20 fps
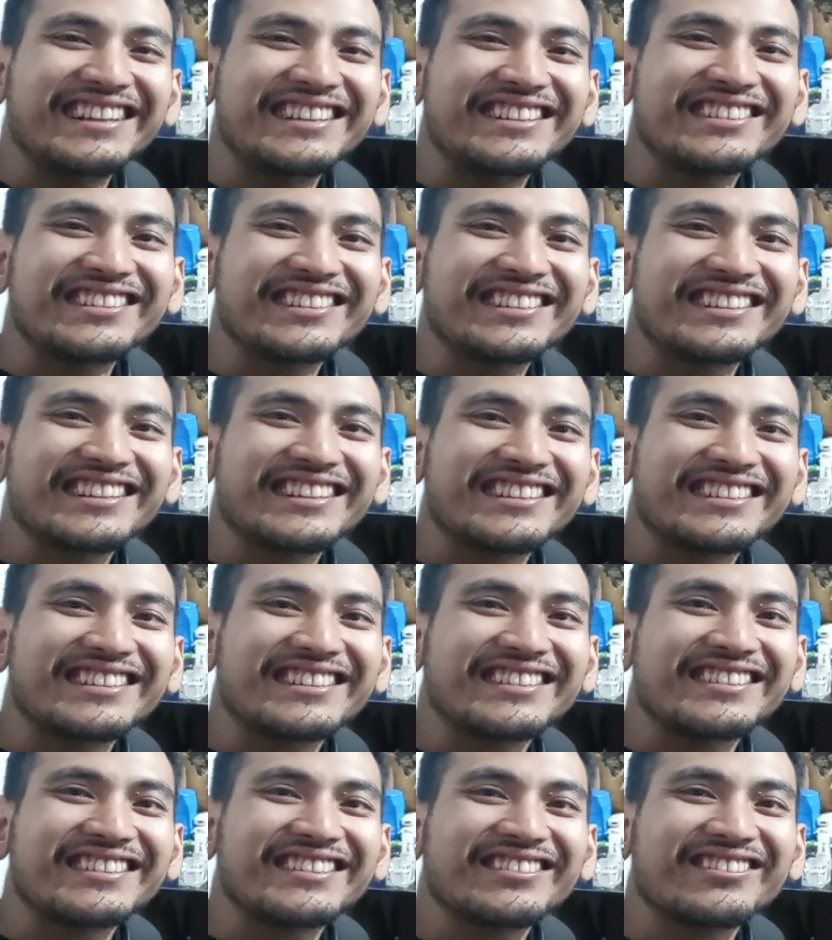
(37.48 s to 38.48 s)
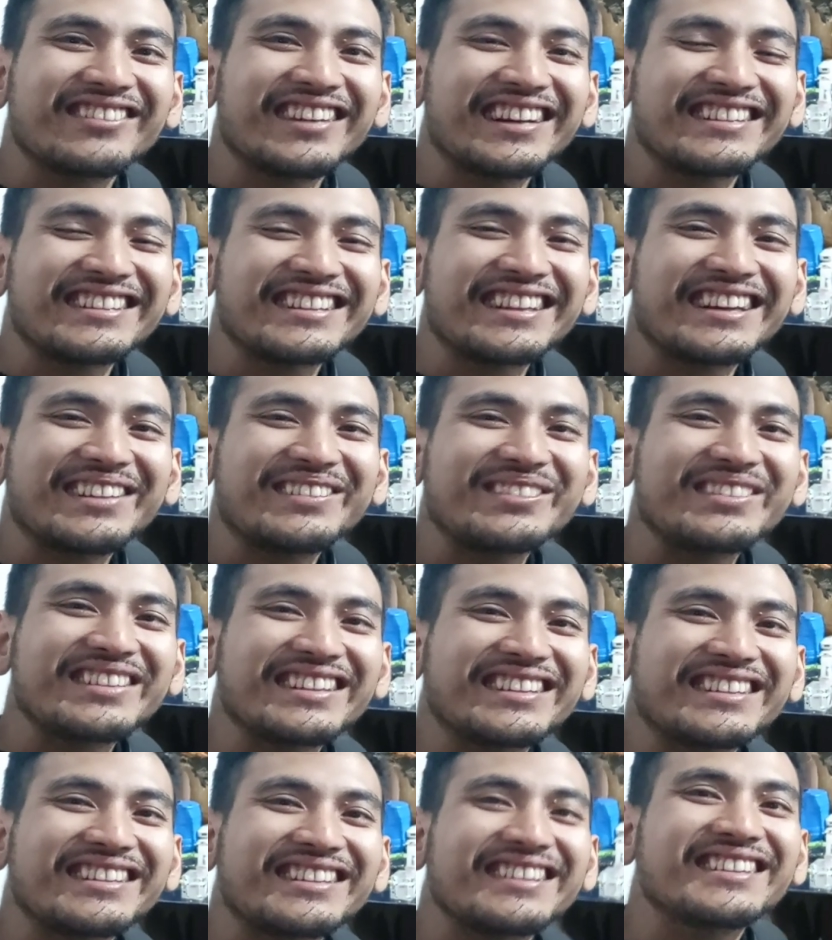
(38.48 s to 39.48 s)
mantap bosku mantap
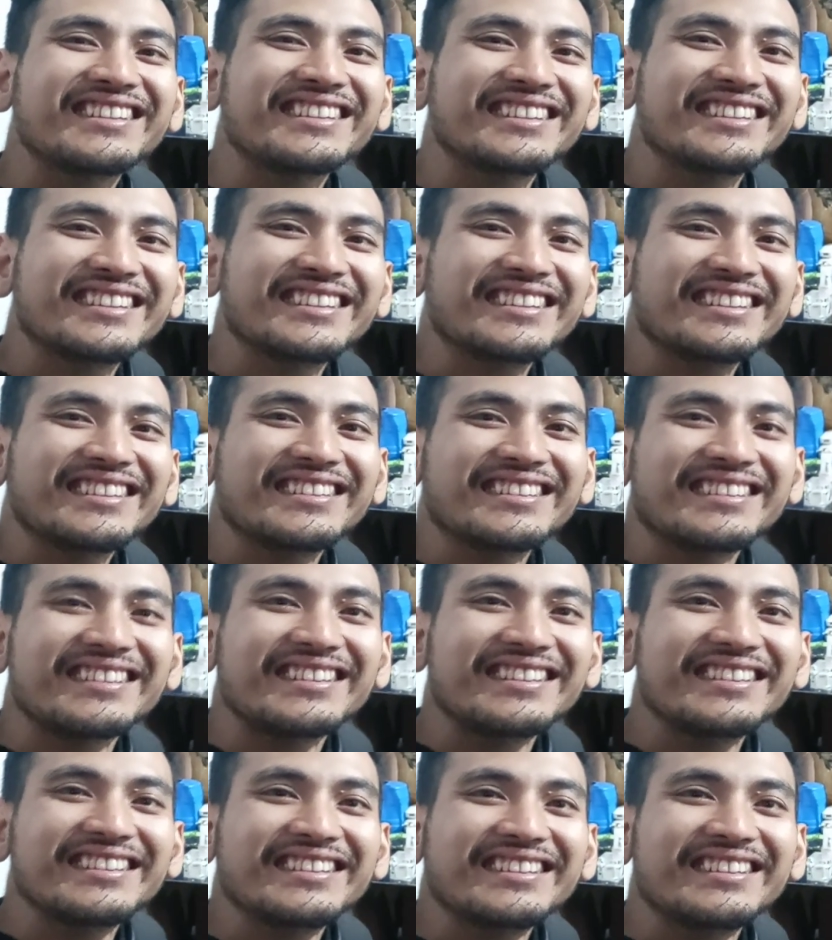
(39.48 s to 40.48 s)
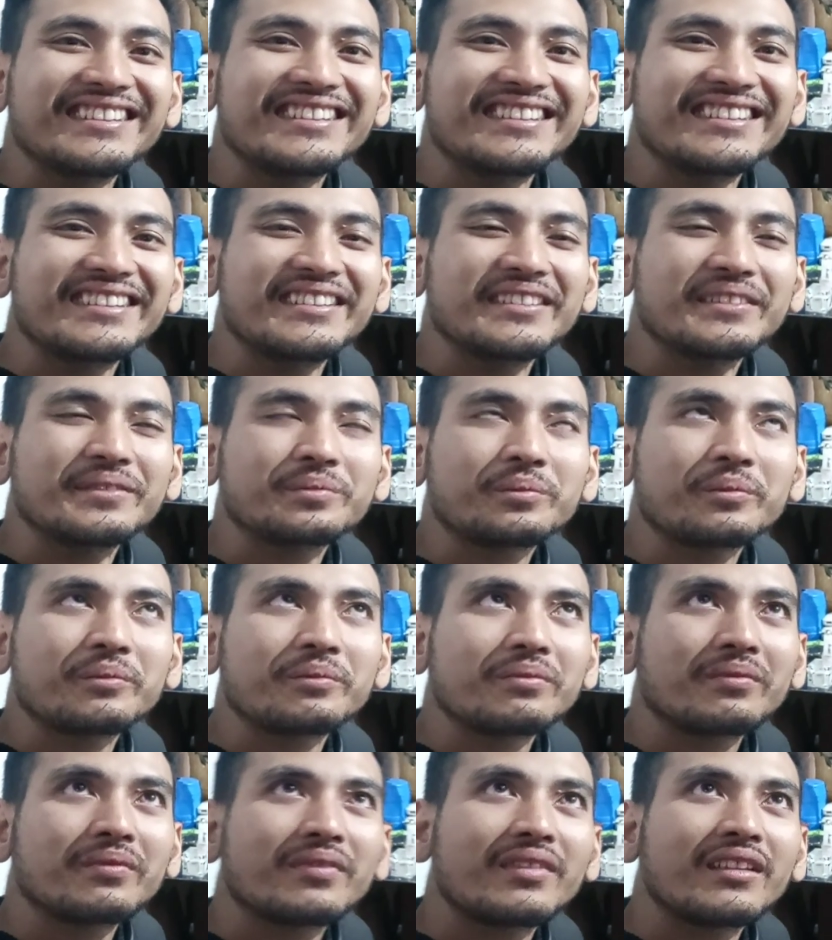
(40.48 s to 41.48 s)
ya jadi
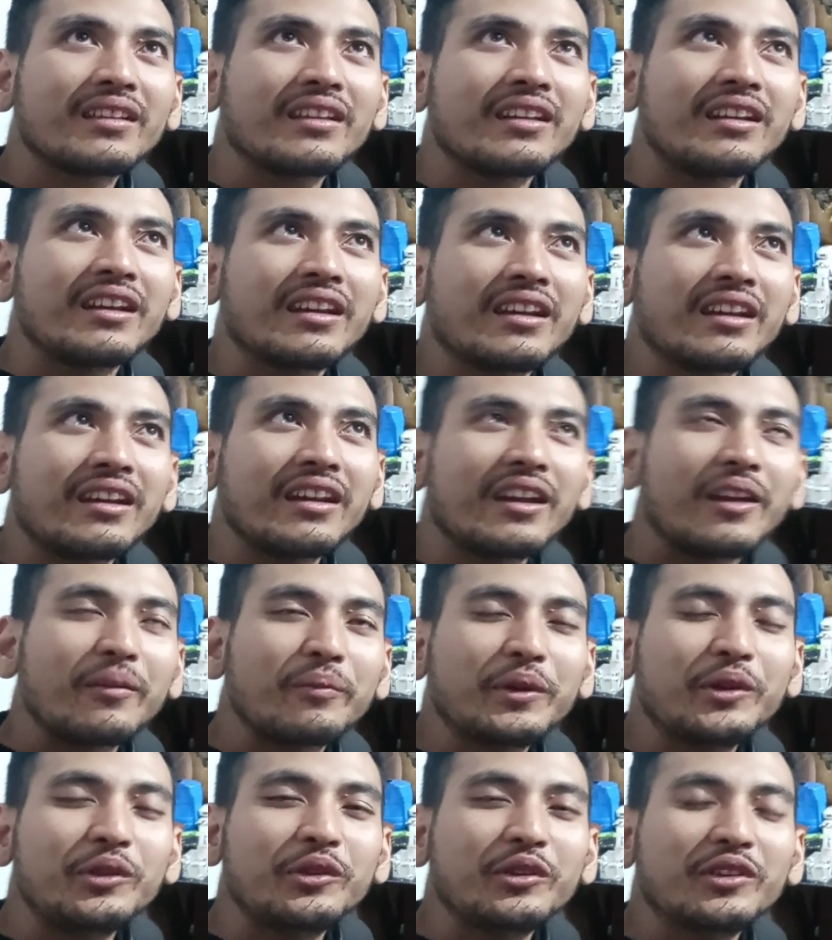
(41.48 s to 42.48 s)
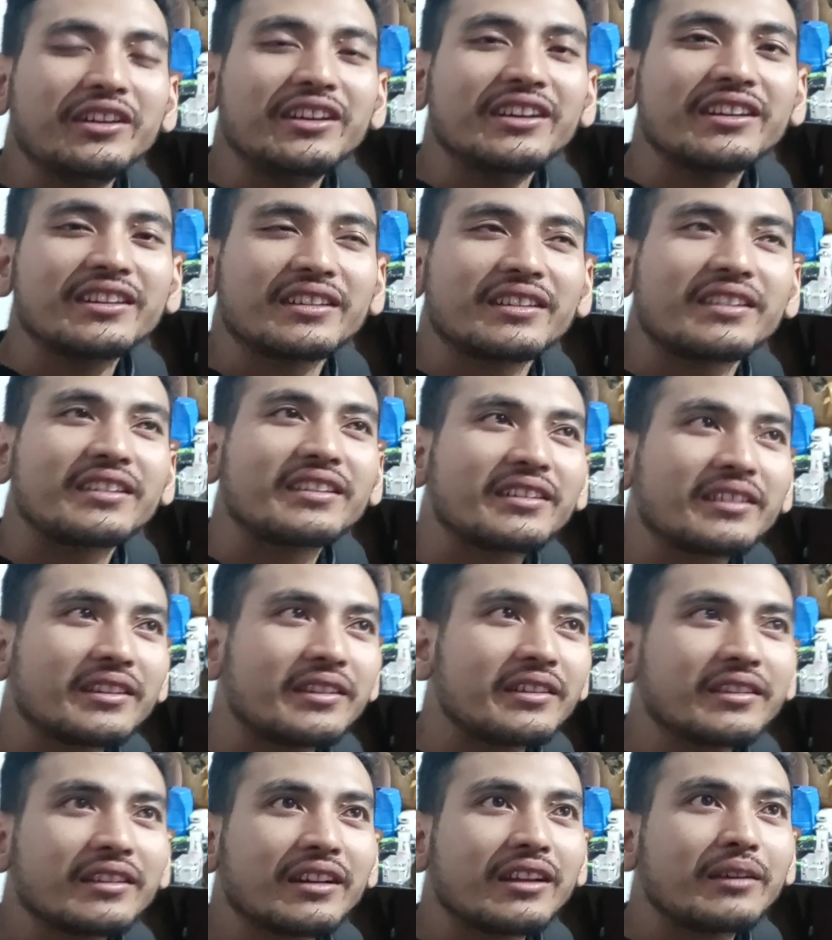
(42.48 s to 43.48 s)
Happy New Year
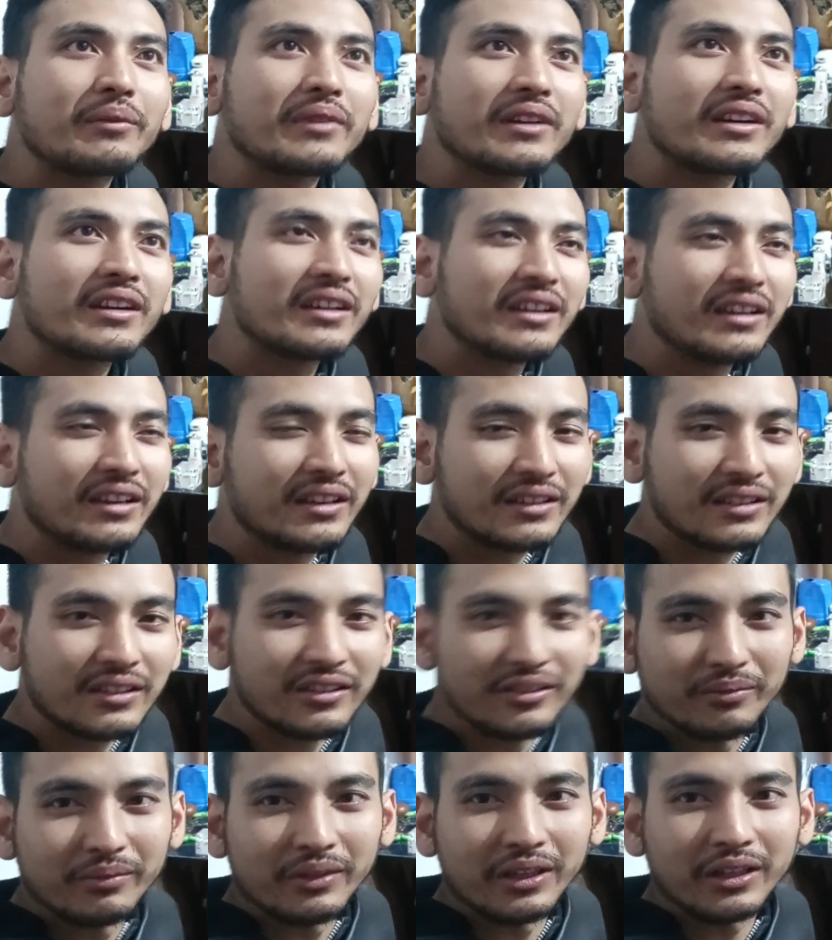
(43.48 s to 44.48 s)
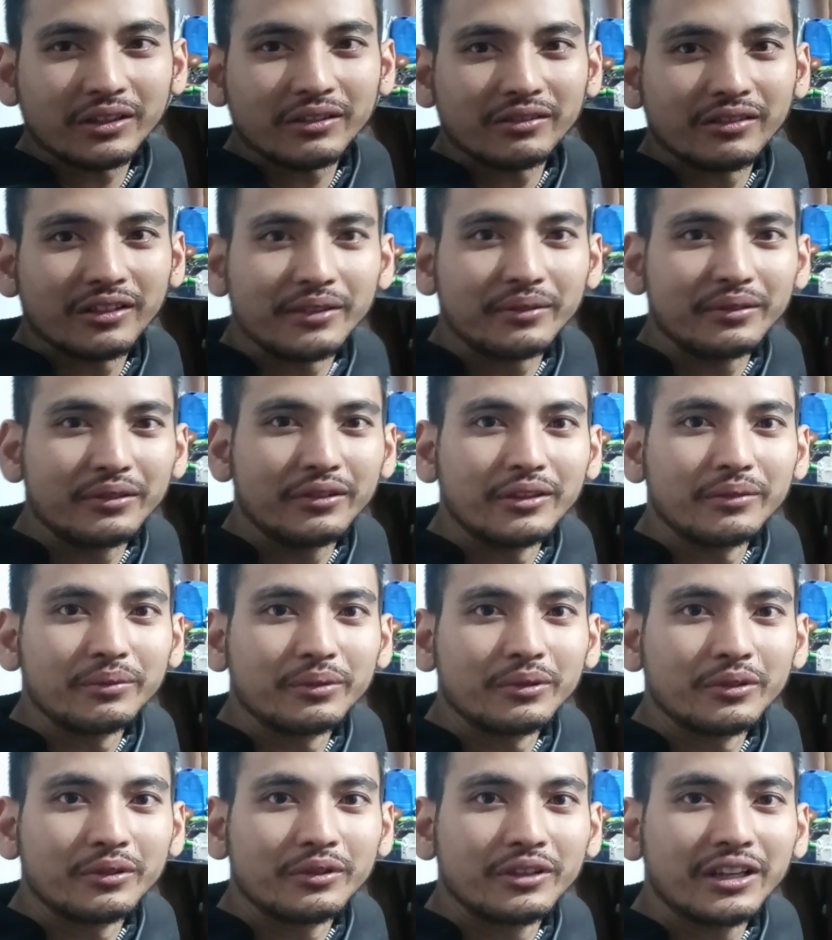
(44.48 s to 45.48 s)
selama tahun baru
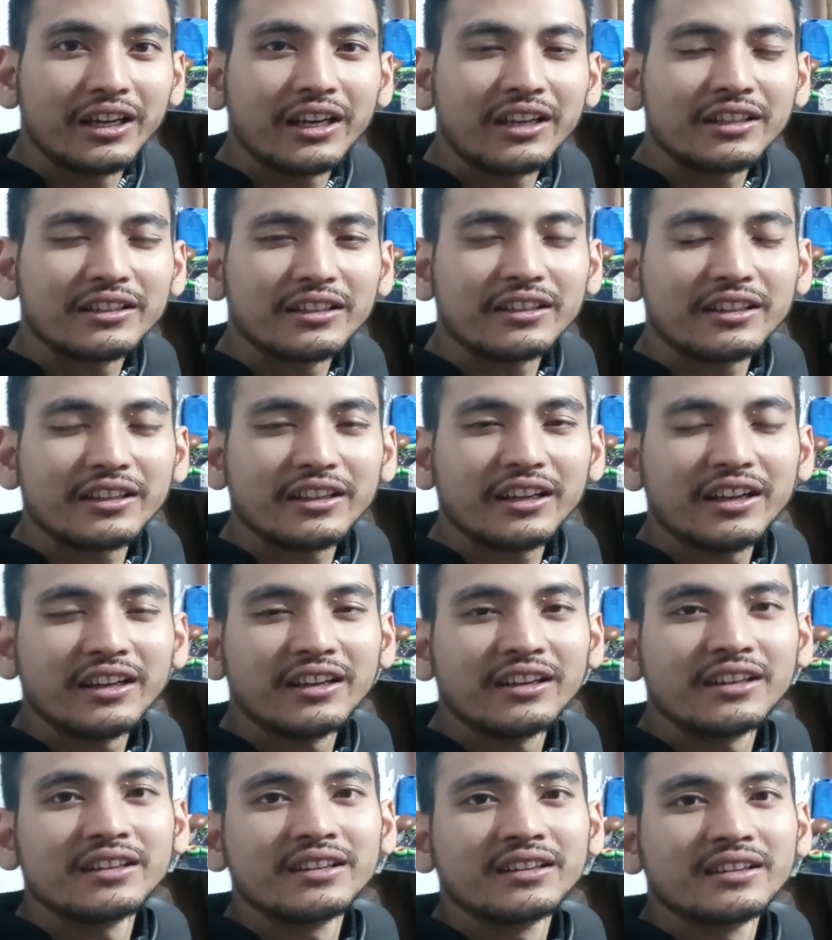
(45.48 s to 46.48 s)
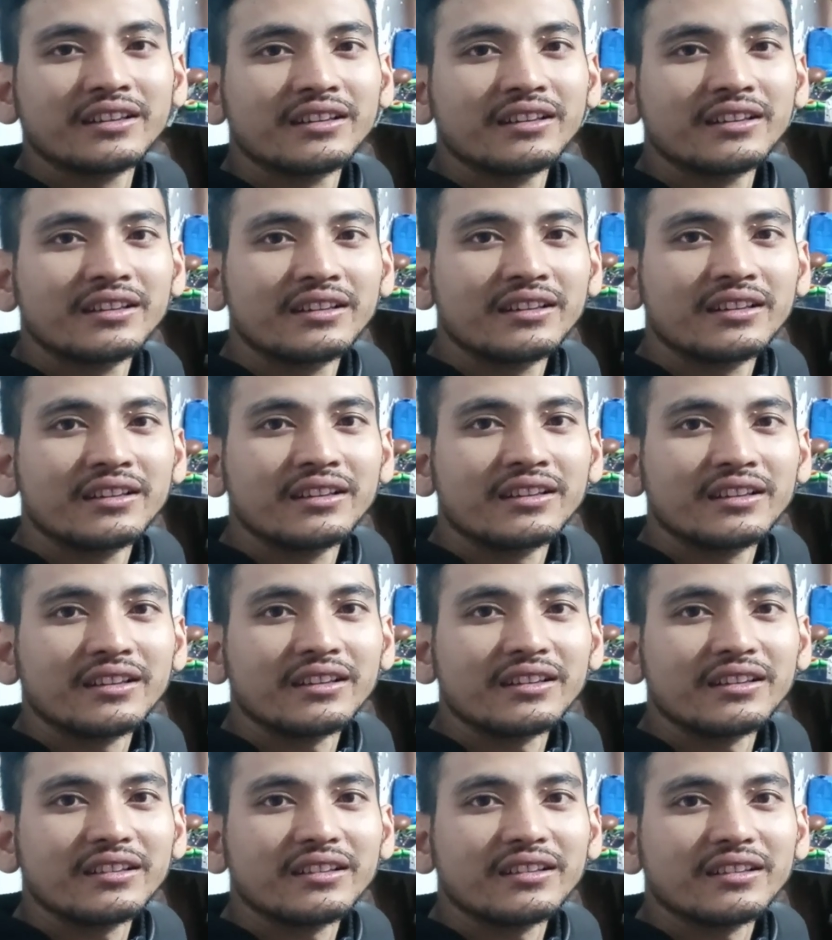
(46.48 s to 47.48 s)
2020 ya Kang Doto ya e,